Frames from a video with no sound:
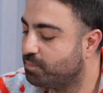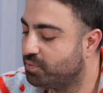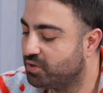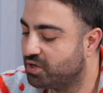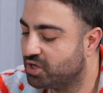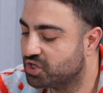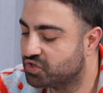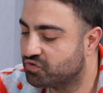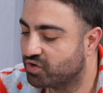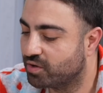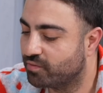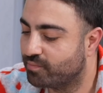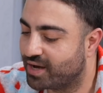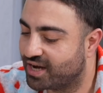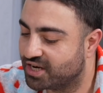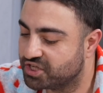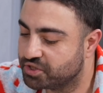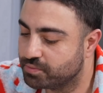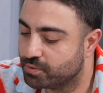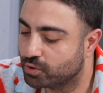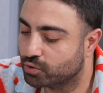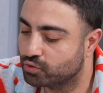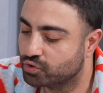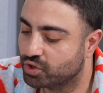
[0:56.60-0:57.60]
pirinç ve
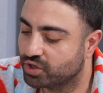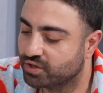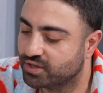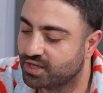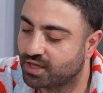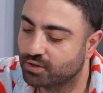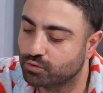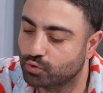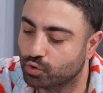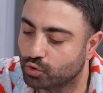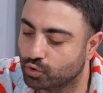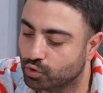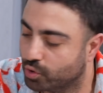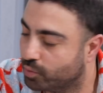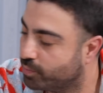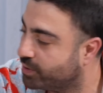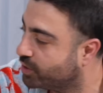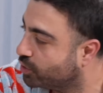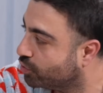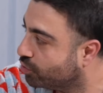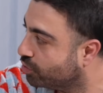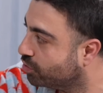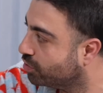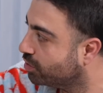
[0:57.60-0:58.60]
mercimek üzerinden dönüyor
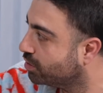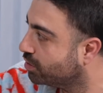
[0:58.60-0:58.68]
menü.